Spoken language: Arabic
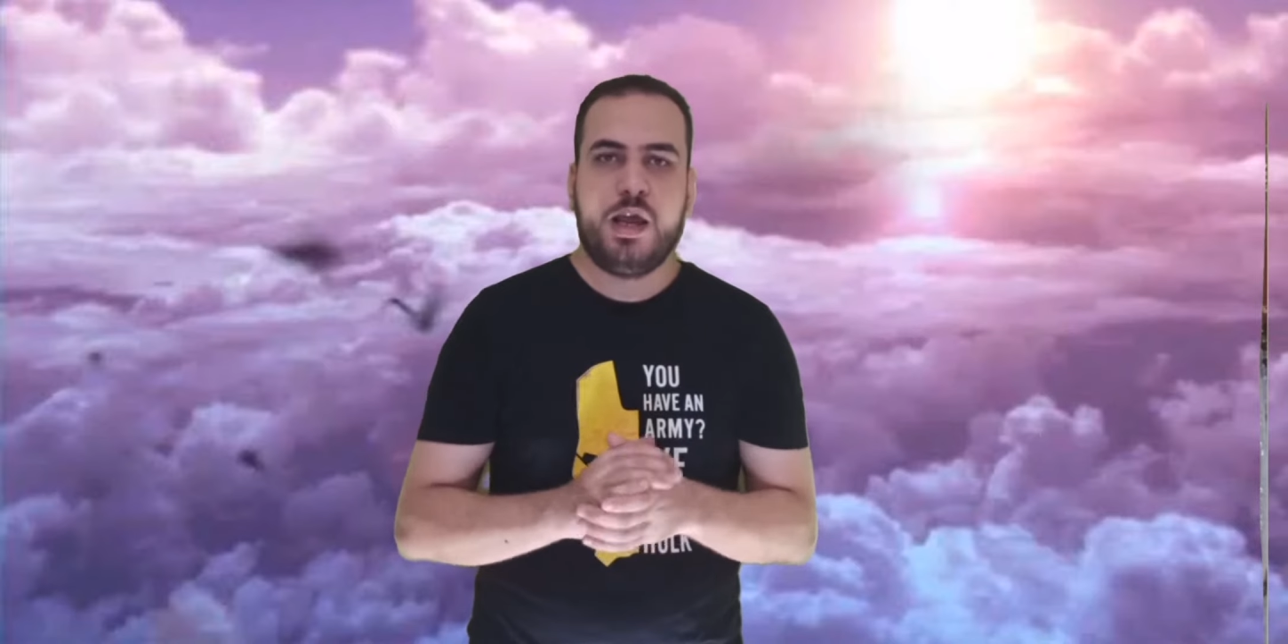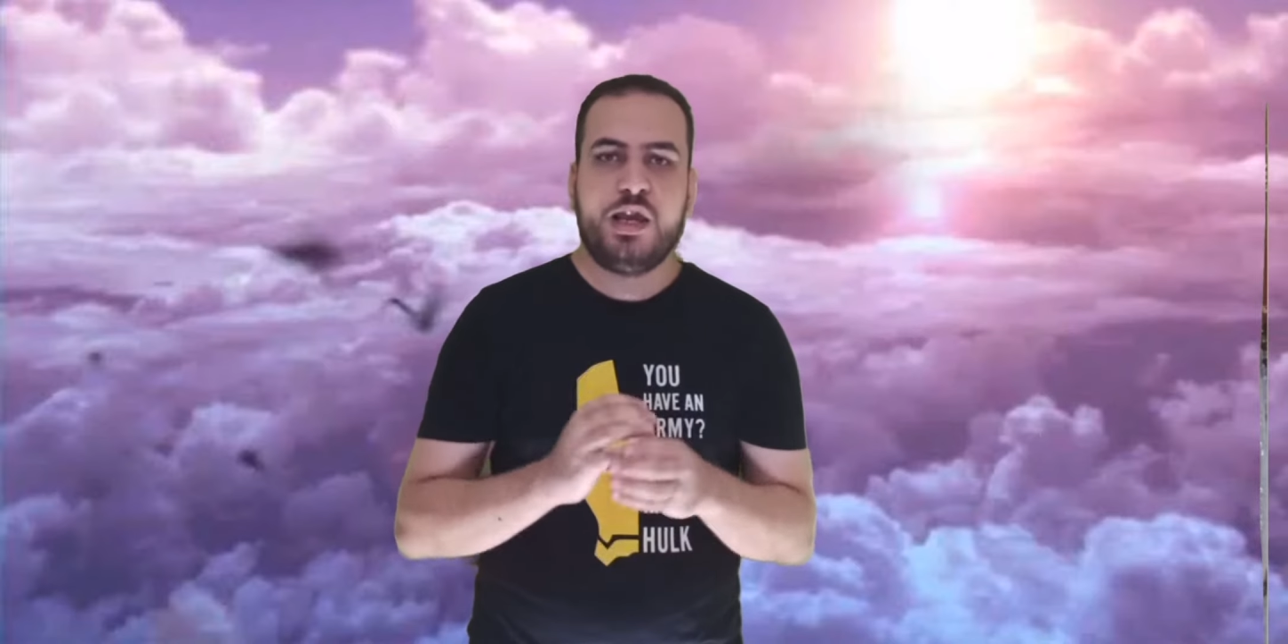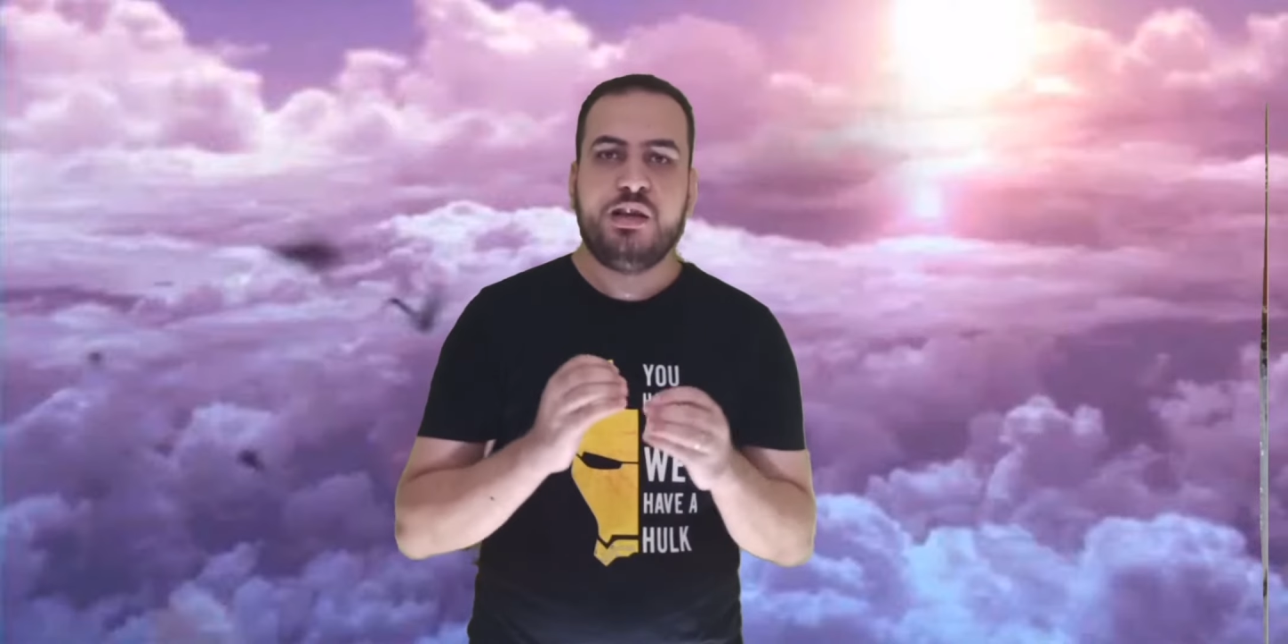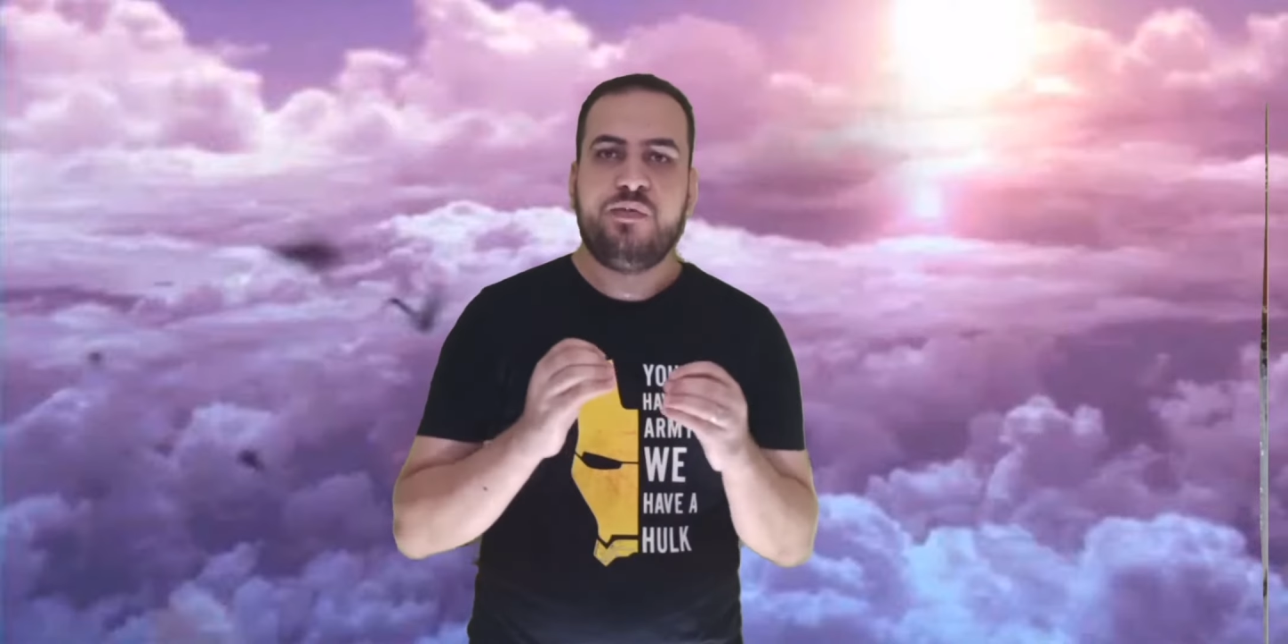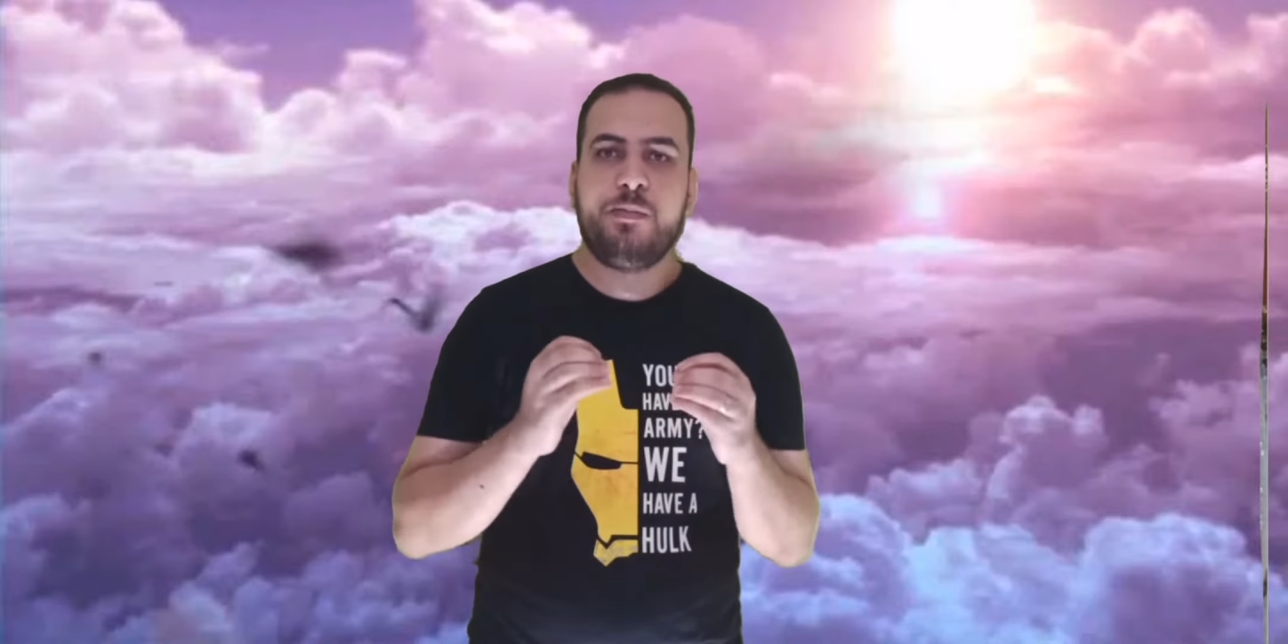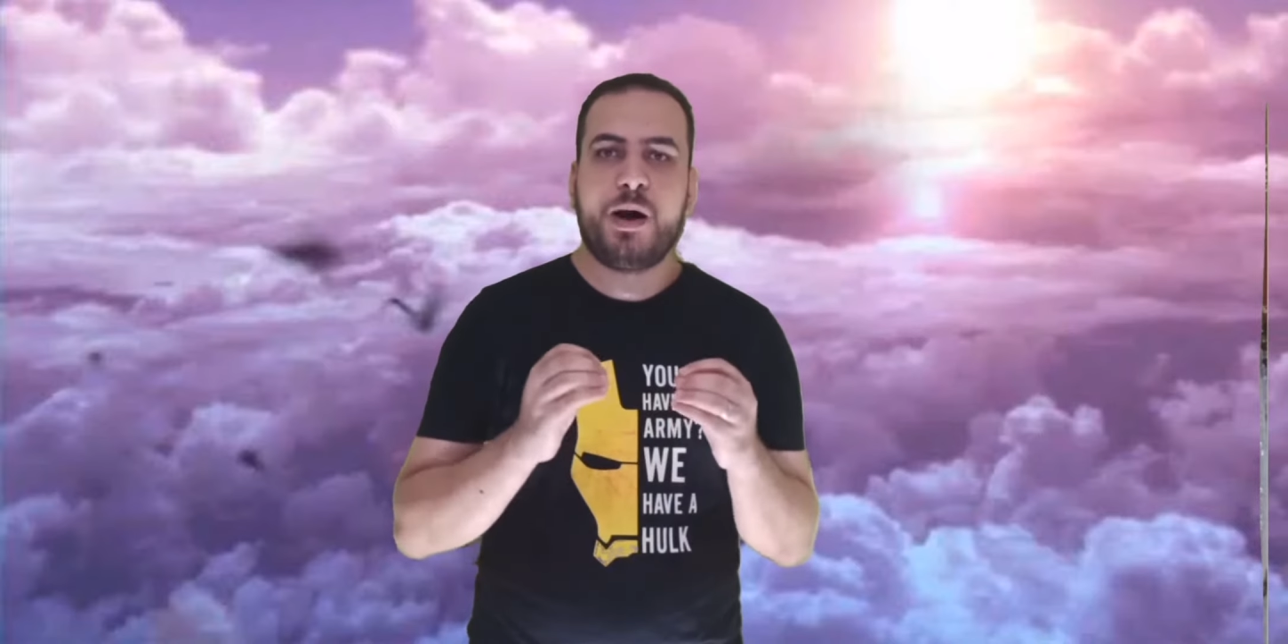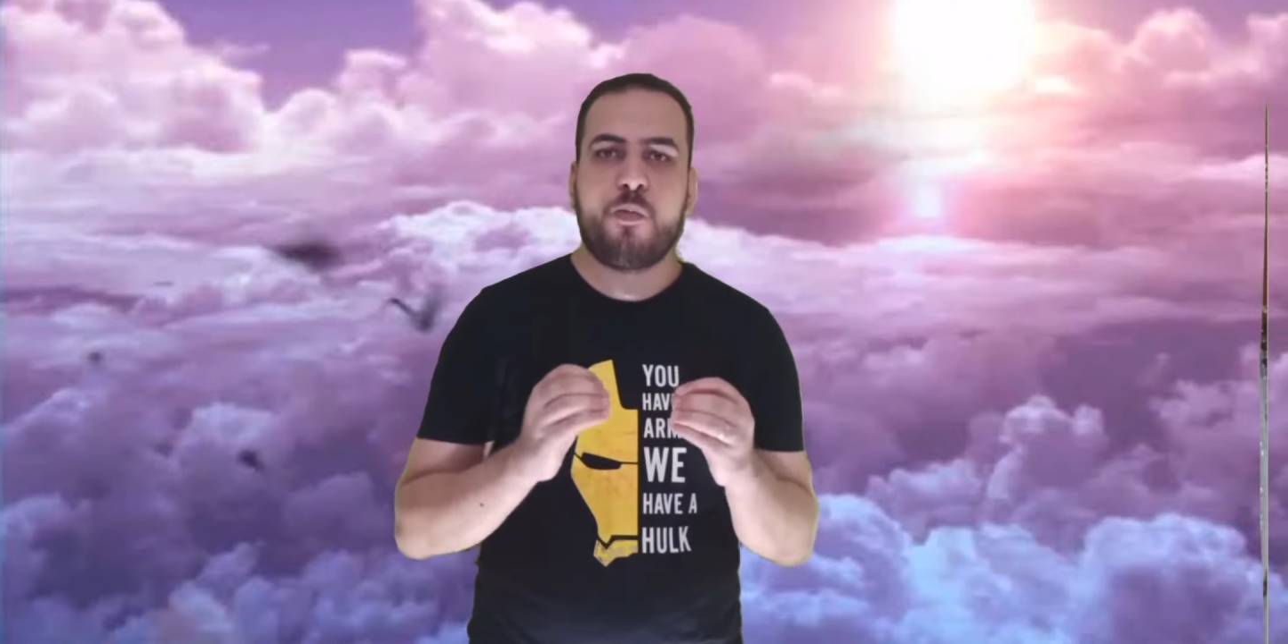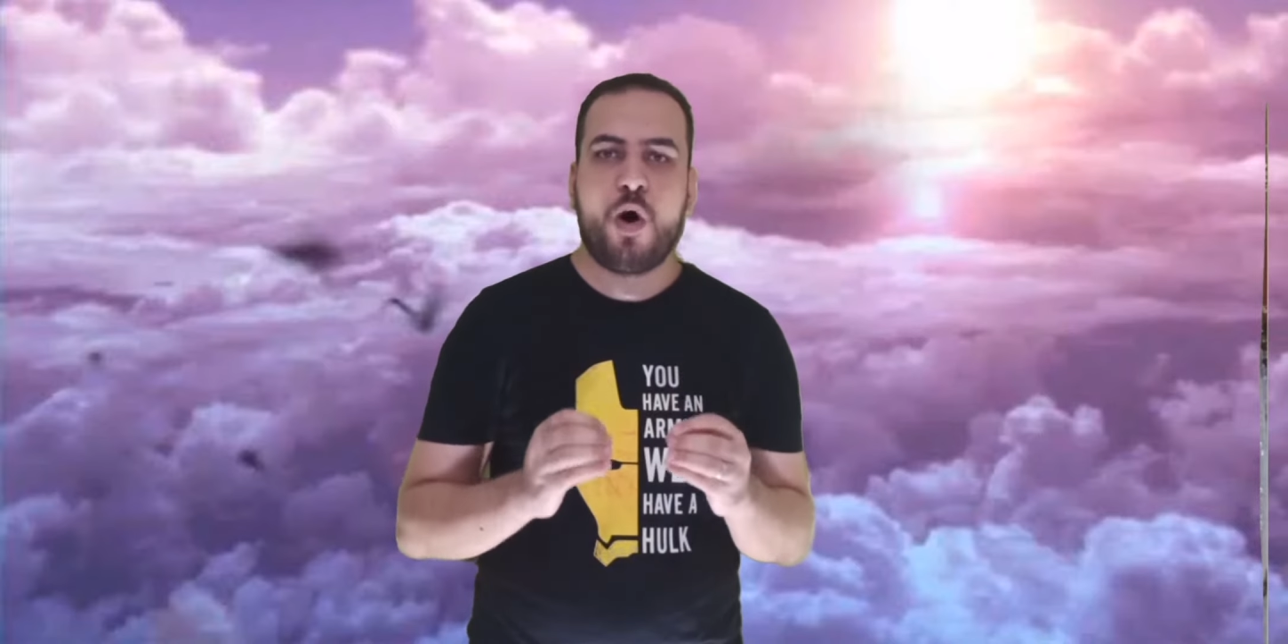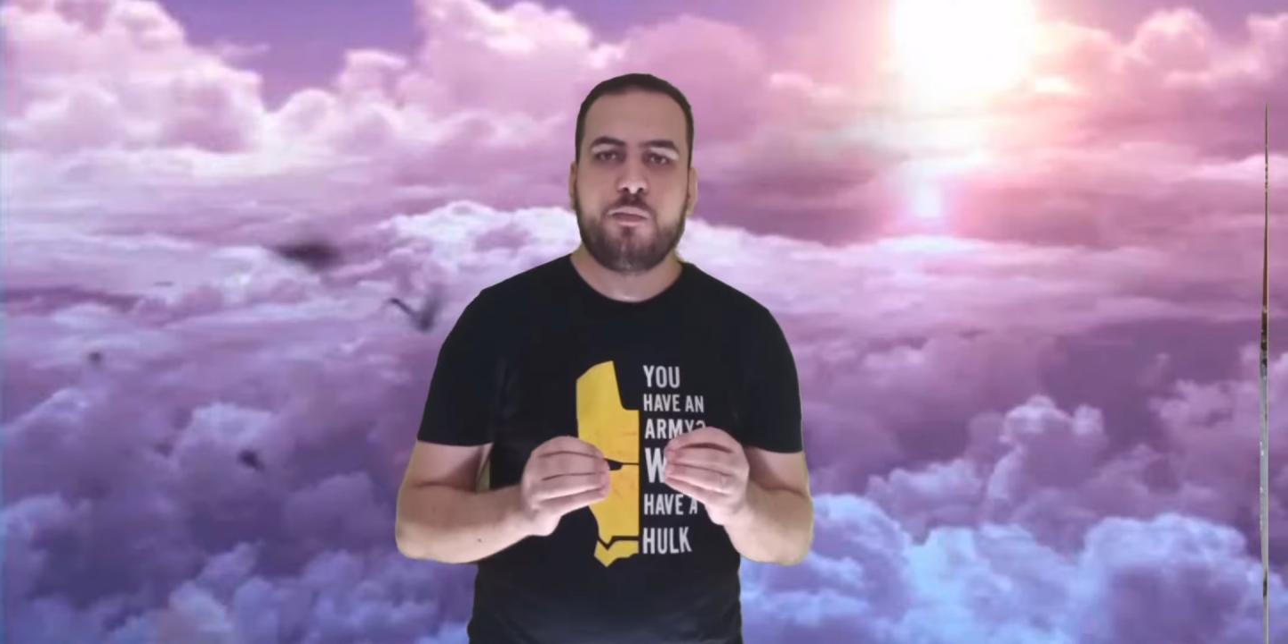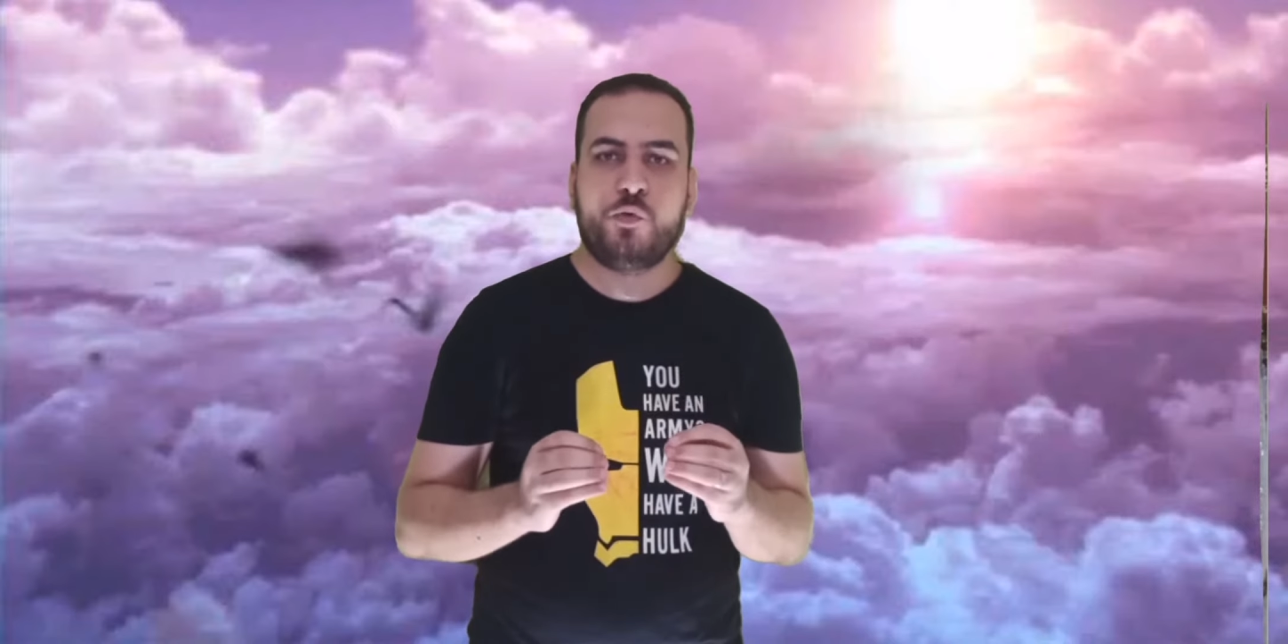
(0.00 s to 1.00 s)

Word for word: إن في مجموعة